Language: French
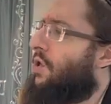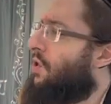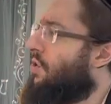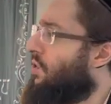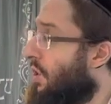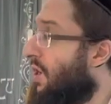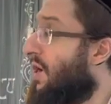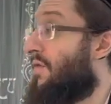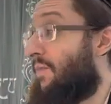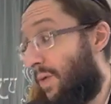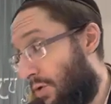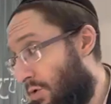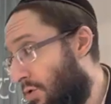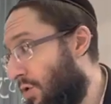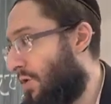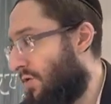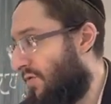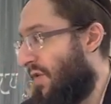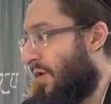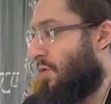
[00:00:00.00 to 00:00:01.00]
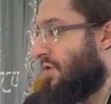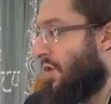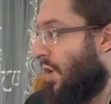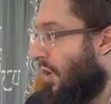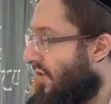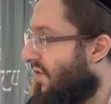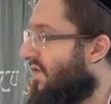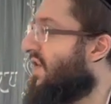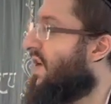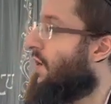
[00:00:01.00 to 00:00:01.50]
tu enlèves bien sûr, une fois qu'on a
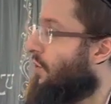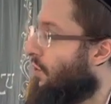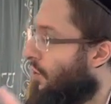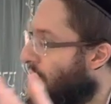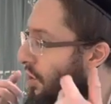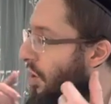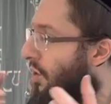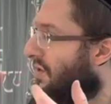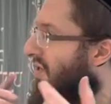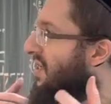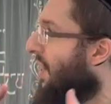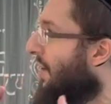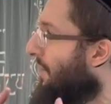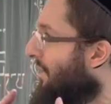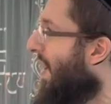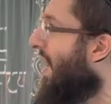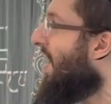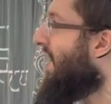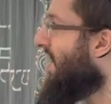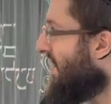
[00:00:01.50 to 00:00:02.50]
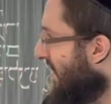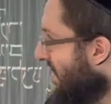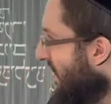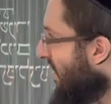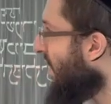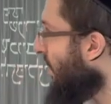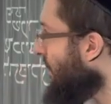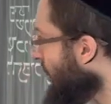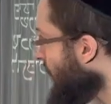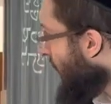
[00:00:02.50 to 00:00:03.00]
enlevé l'ancien pain, il est
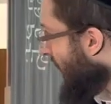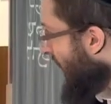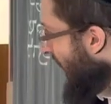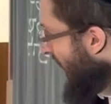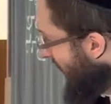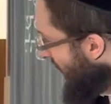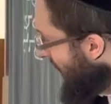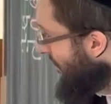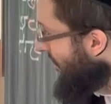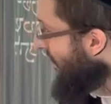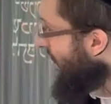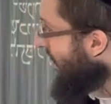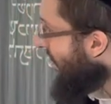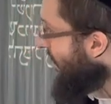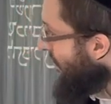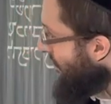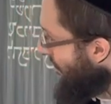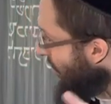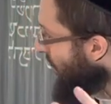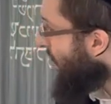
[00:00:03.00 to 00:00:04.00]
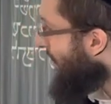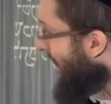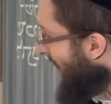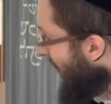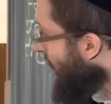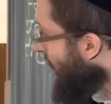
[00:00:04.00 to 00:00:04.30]
distribué au Kohanim mangé par les